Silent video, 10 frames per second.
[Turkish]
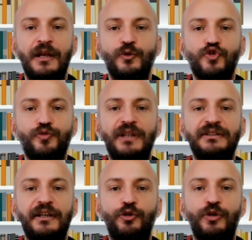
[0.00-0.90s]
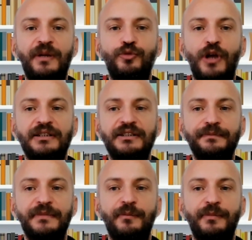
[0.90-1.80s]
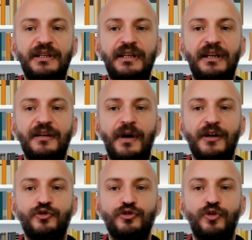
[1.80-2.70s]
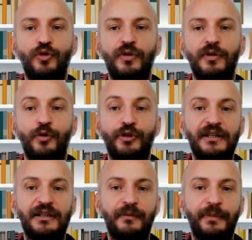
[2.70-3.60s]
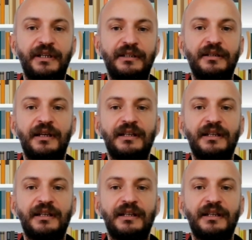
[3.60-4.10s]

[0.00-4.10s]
Uzmanlara göre bu yardım bir kereye mahsus da onaylanabilir.